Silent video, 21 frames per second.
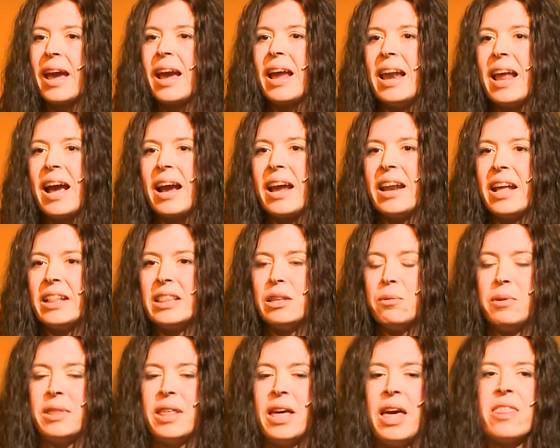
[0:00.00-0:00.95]
que la
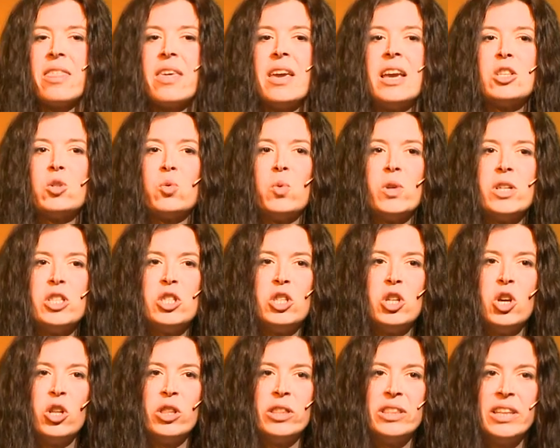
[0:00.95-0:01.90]
creatividad es
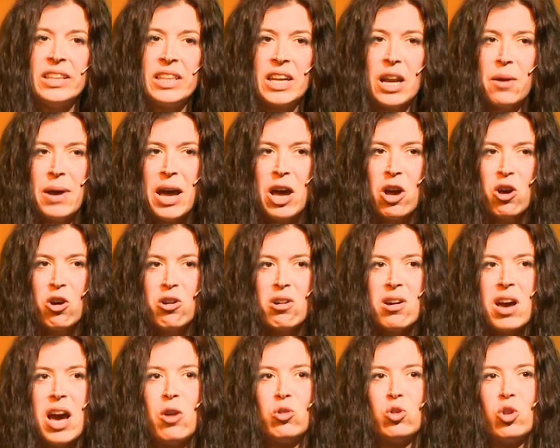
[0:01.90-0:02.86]
cuestión de
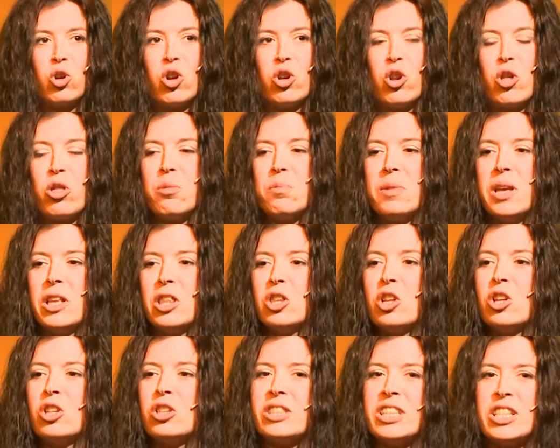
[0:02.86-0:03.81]
trabajo,
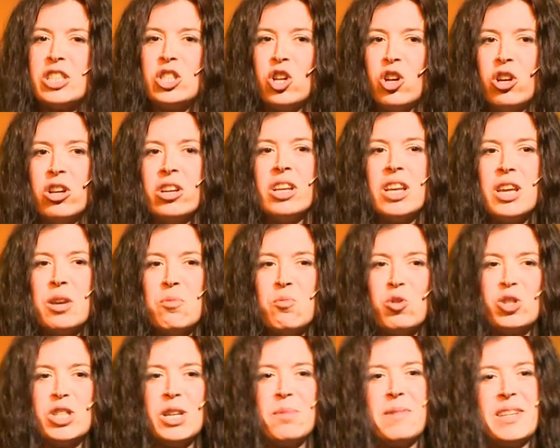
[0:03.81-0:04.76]
autoconocimiento, tesón y
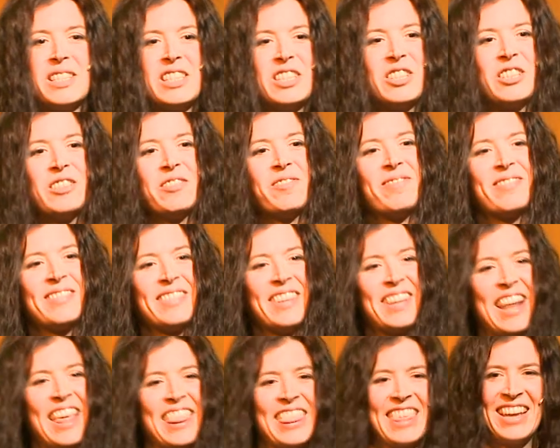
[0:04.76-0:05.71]
mucha pasión.
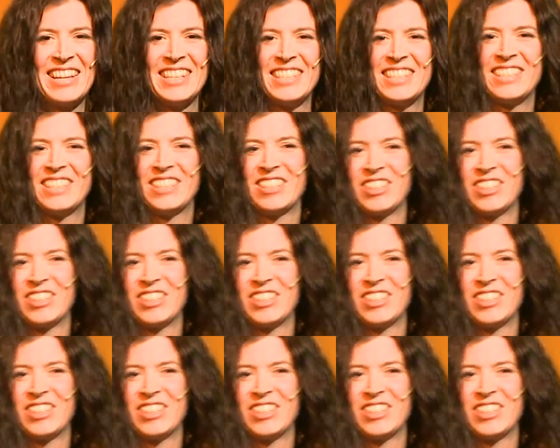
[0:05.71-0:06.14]
Gracias.